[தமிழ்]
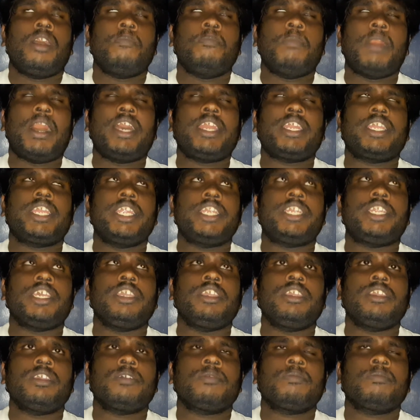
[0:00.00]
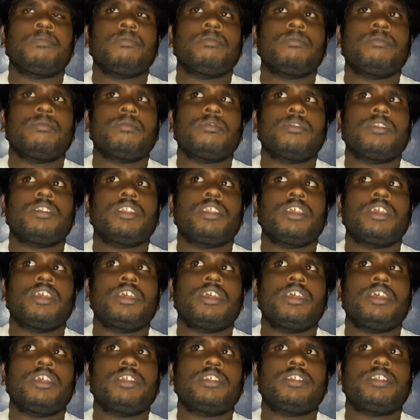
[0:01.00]
மார்க்கெட்டிங்
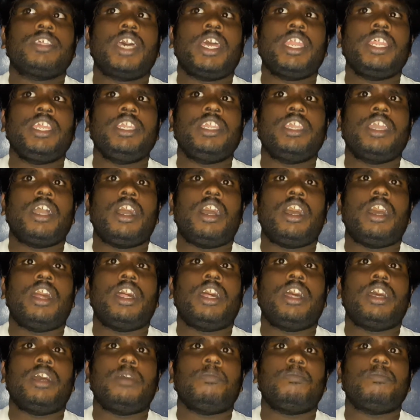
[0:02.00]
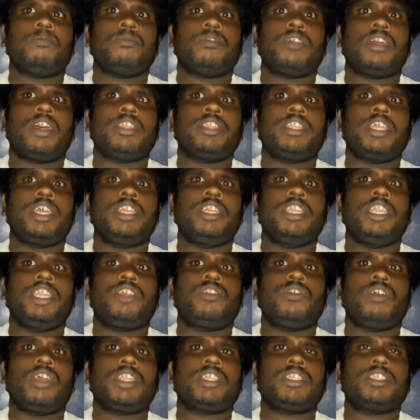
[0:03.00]
சாரி அந்த
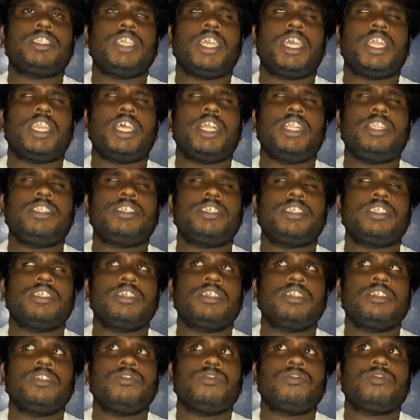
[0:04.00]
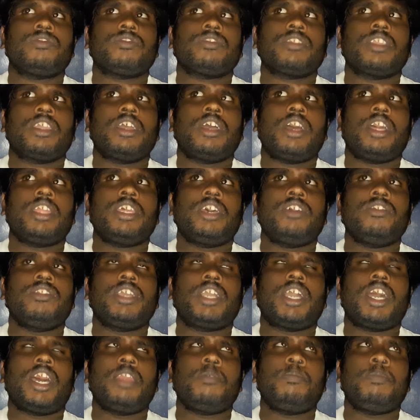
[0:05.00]
நெட்ஒர்க் சேனல்ஸ் அதாவது
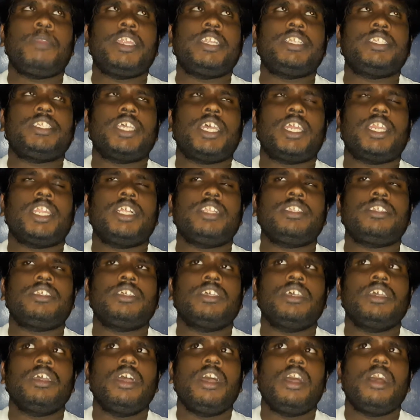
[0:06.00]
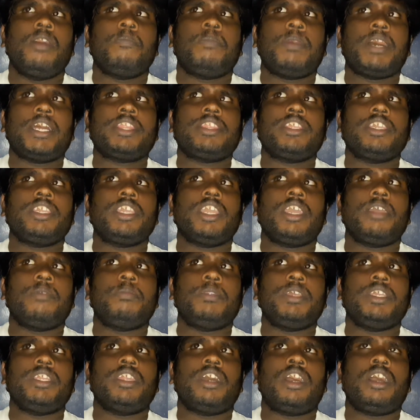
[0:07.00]
கார்ப்பரேட் சேனல்ஸ் பார்த்தீங்க
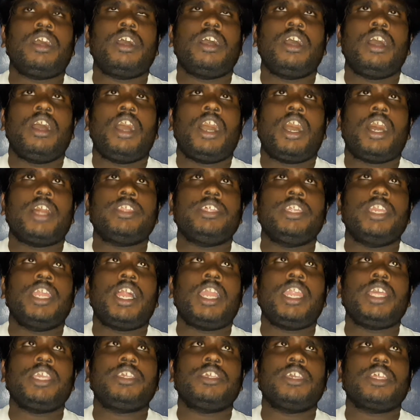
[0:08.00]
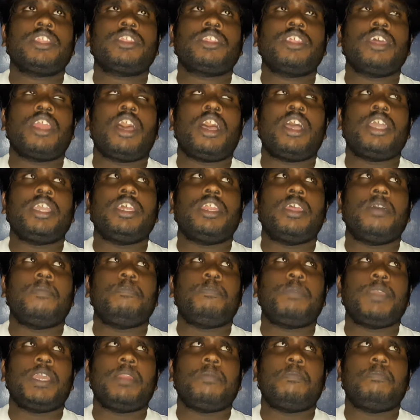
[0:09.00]
அப்படின்னா அதனால
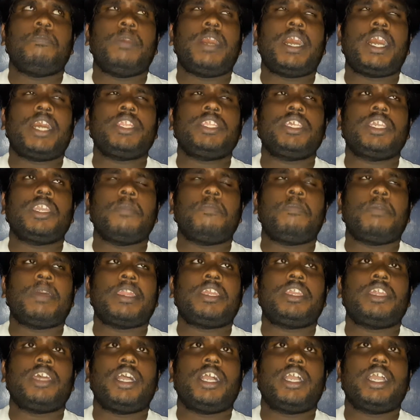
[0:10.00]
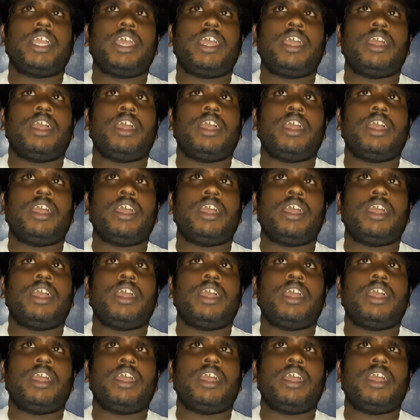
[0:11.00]
எத்தனாயிரம் பேர் பாதிக்கப்பட்டாங்க